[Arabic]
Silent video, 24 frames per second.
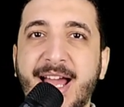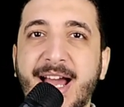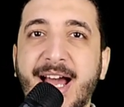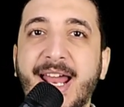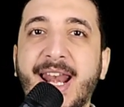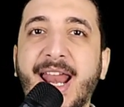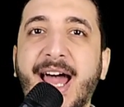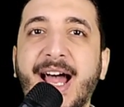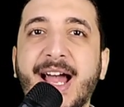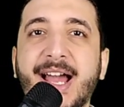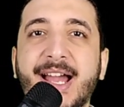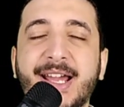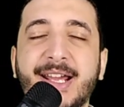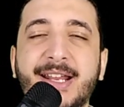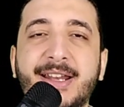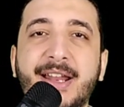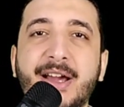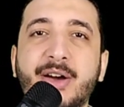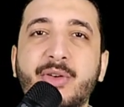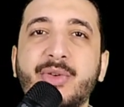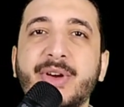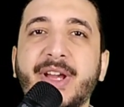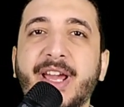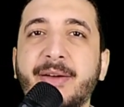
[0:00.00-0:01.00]

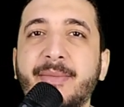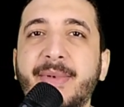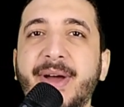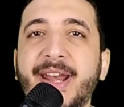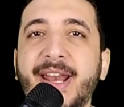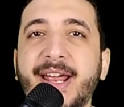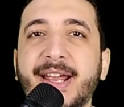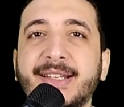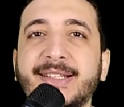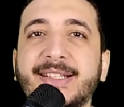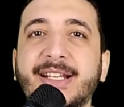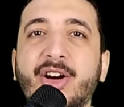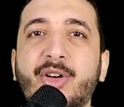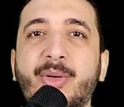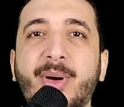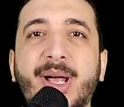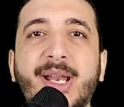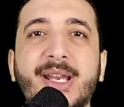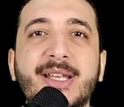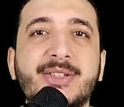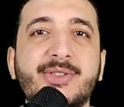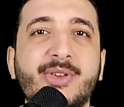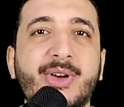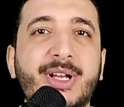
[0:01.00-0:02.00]
العائله وكمان هنجاوب
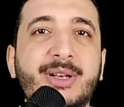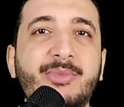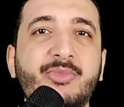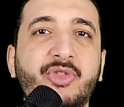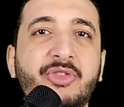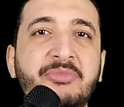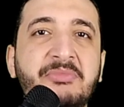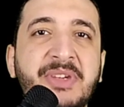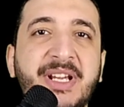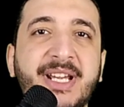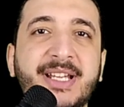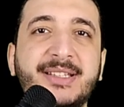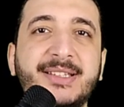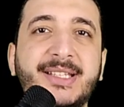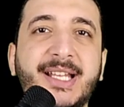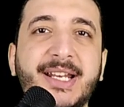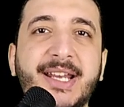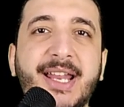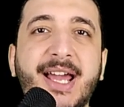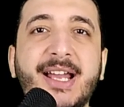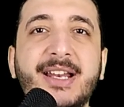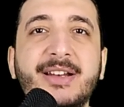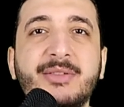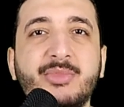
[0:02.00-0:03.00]
على سؤال مهم
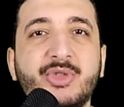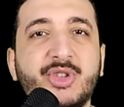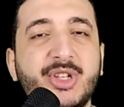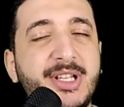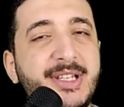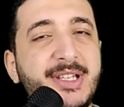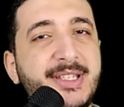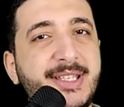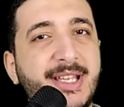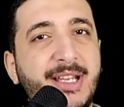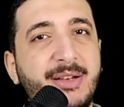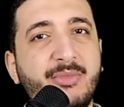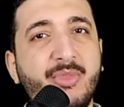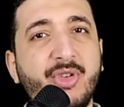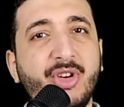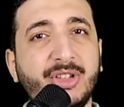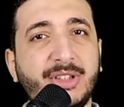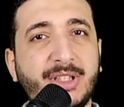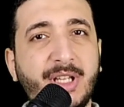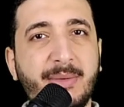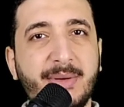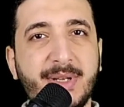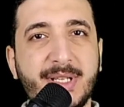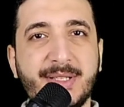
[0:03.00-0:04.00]
جدا هل المسلسل
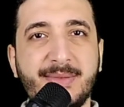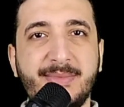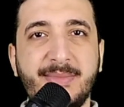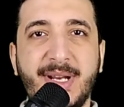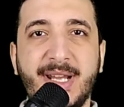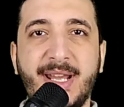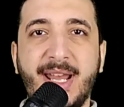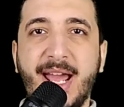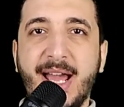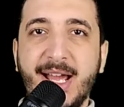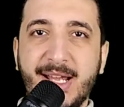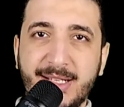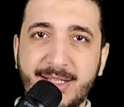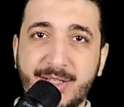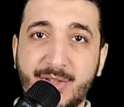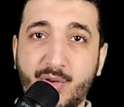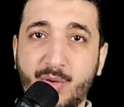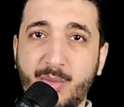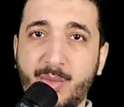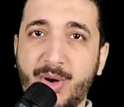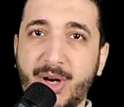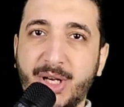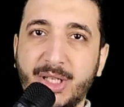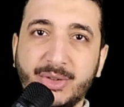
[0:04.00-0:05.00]
مقتبس من ال
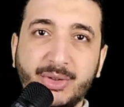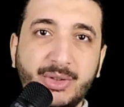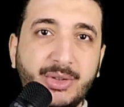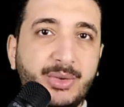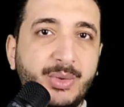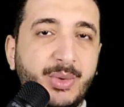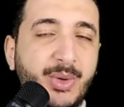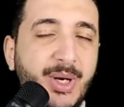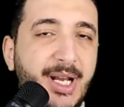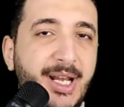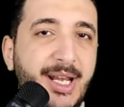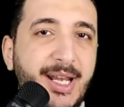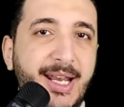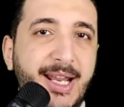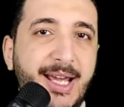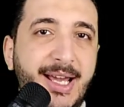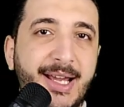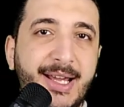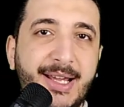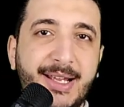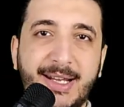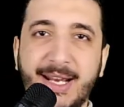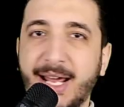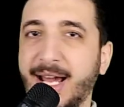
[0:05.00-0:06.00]
سوبرانو ولا
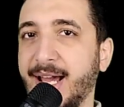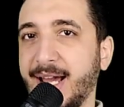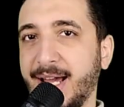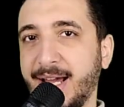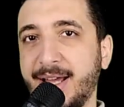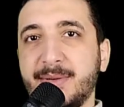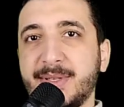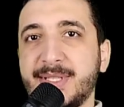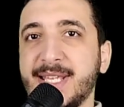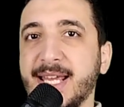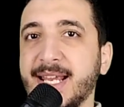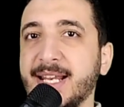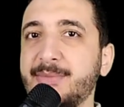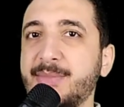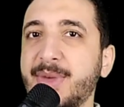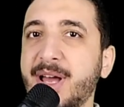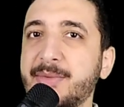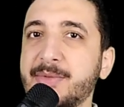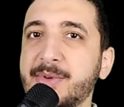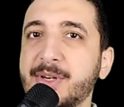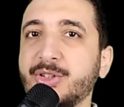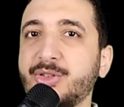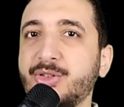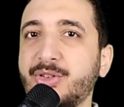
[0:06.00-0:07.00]
لا سعيد بقى
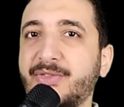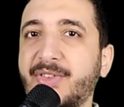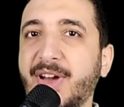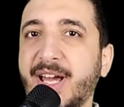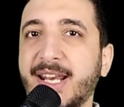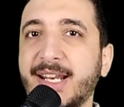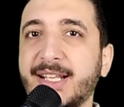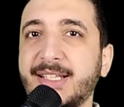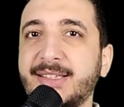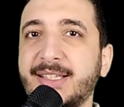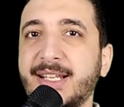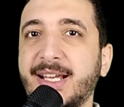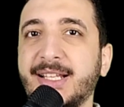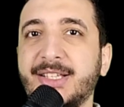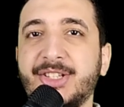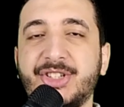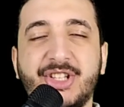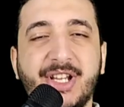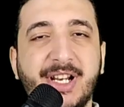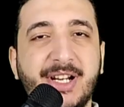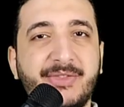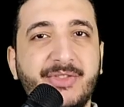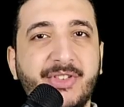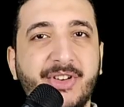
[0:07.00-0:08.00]
قبل ما ندخل في حلقتنا
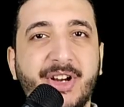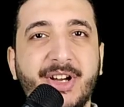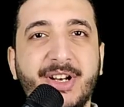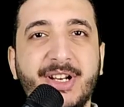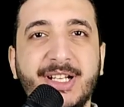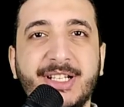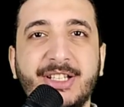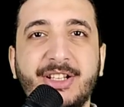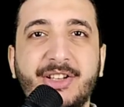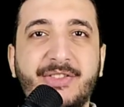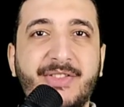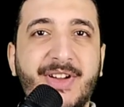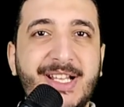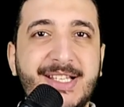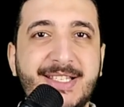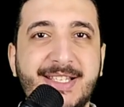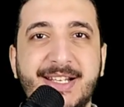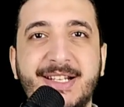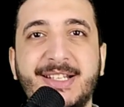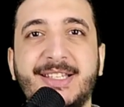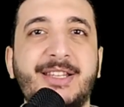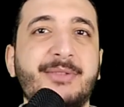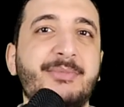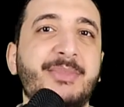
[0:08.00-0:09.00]
تشترك في القناه كده وتفعل
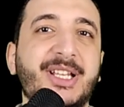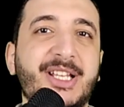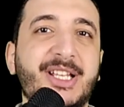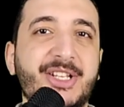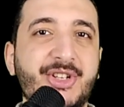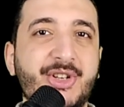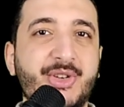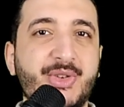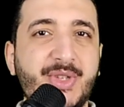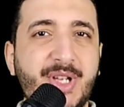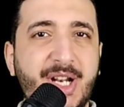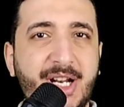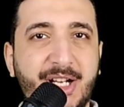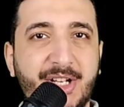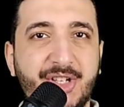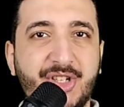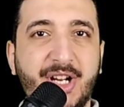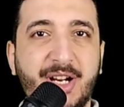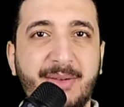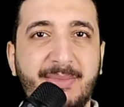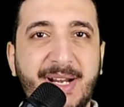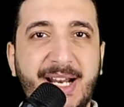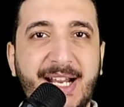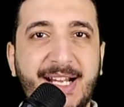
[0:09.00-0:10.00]
زر التنبيهات عشان يوصلك
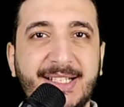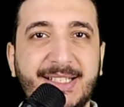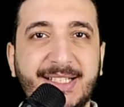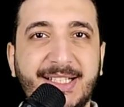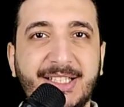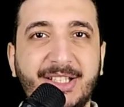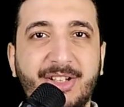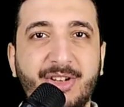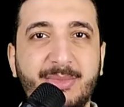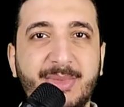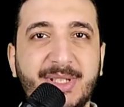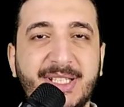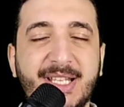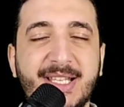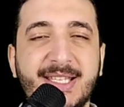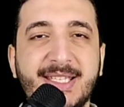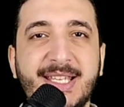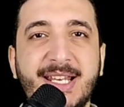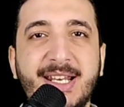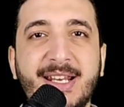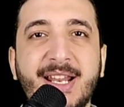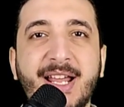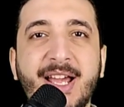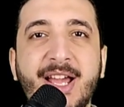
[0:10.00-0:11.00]
اشعار بالحلقات الجديده اول ما
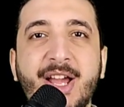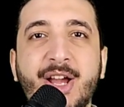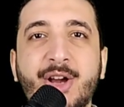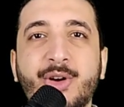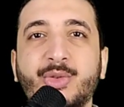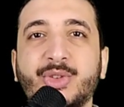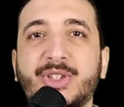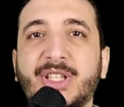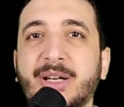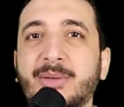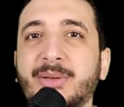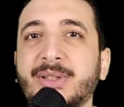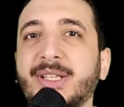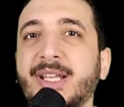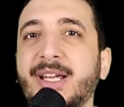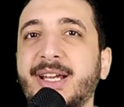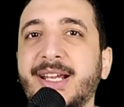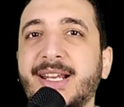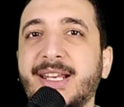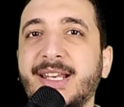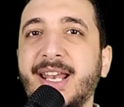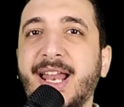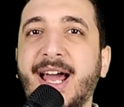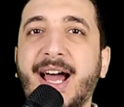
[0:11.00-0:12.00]
تنزل وتعمل
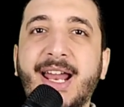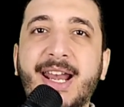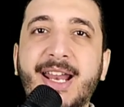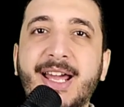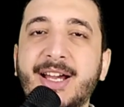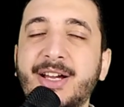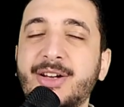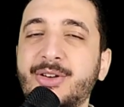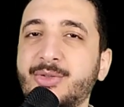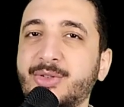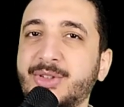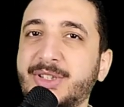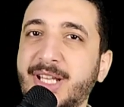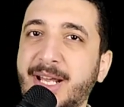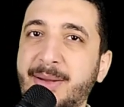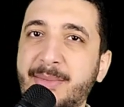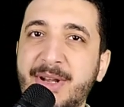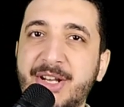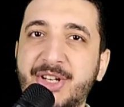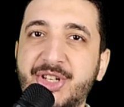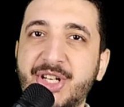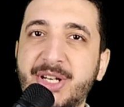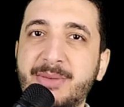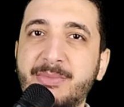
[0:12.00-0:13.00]
لايك للحلقه
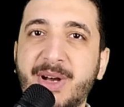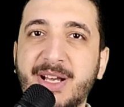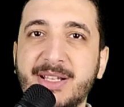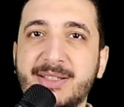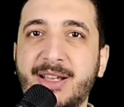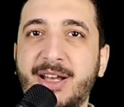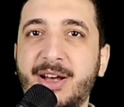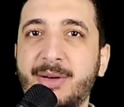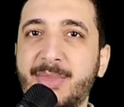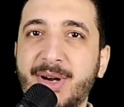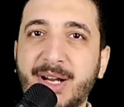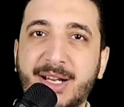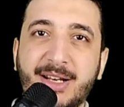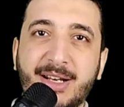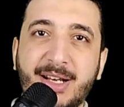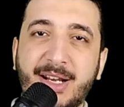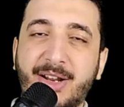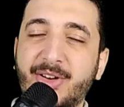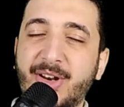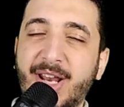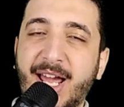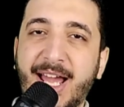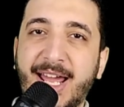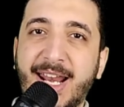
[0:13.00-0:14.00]
وتعمل شير مع اصحابك
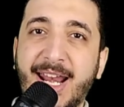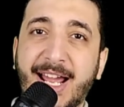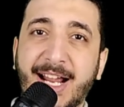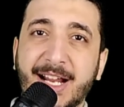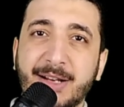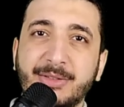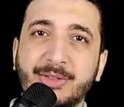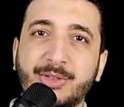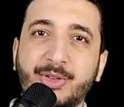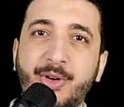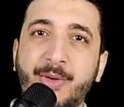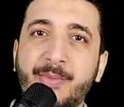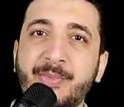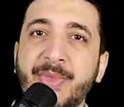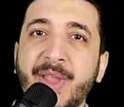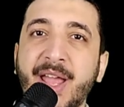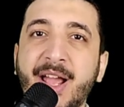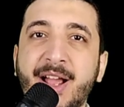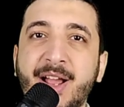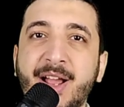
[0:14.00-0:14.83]
لو الحلقه عجبتكم